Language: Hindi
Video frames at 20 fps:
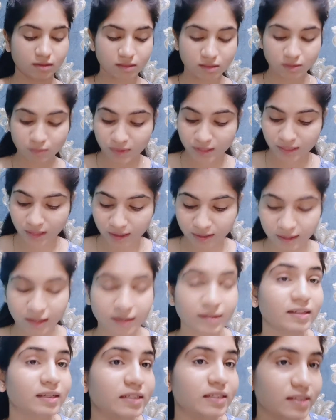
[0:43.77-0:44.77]
इसमें क्या क्या
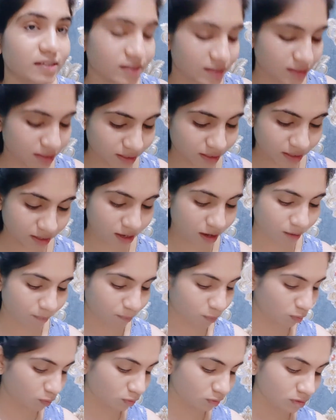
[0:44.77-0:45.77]
इन्ग्रीडियंट्स लगेंगे
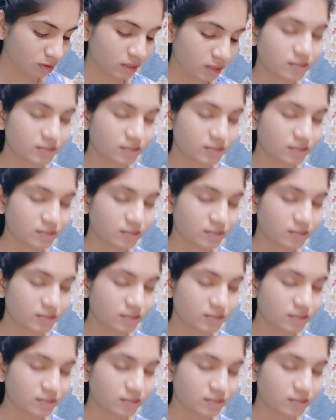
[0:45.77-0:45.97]
आपको